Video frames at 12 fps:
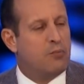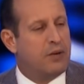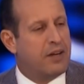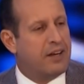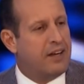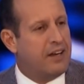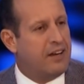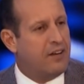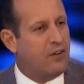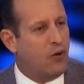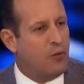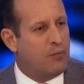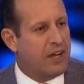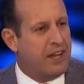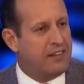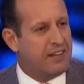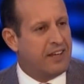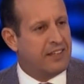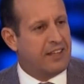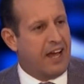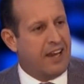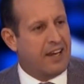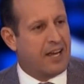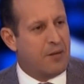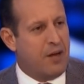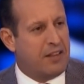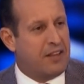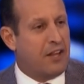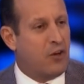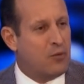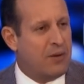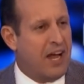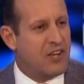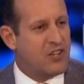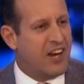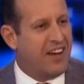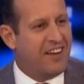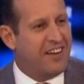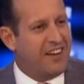بكري الام كانت كي تطحن القمح تطحنه بالحجره